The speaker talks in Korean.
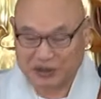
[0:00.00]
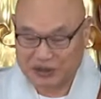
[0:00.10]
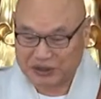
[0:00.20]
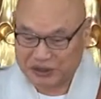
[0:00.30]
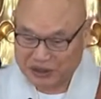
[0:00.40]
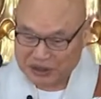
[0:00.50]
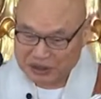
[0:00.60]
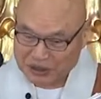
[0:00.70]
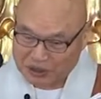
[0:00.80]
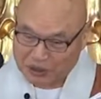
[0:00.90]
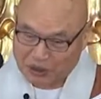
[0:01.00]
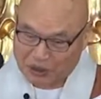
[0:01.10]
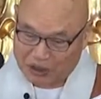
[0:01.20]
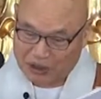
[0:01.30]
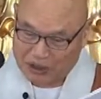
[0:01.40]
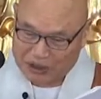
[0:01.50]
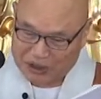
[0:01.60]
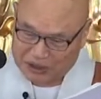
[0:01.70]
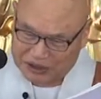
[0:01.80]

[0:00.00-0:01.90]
어. 또 아,